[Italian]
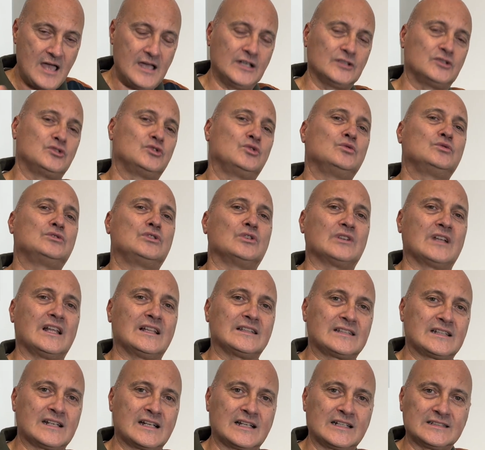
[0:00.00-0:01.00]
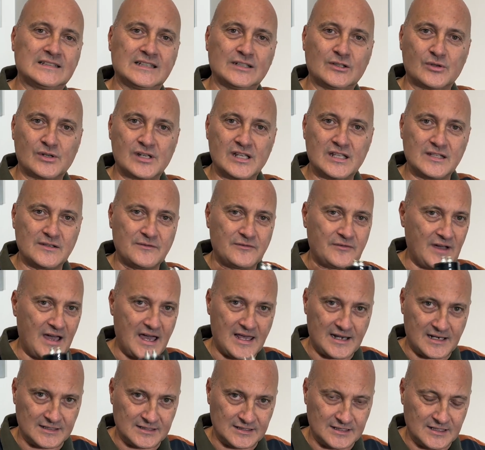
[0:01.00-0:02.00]
è tutta un'altra categoria di
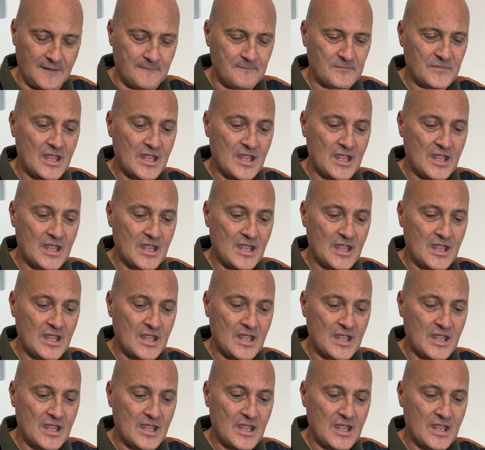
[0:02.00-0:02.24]
farad.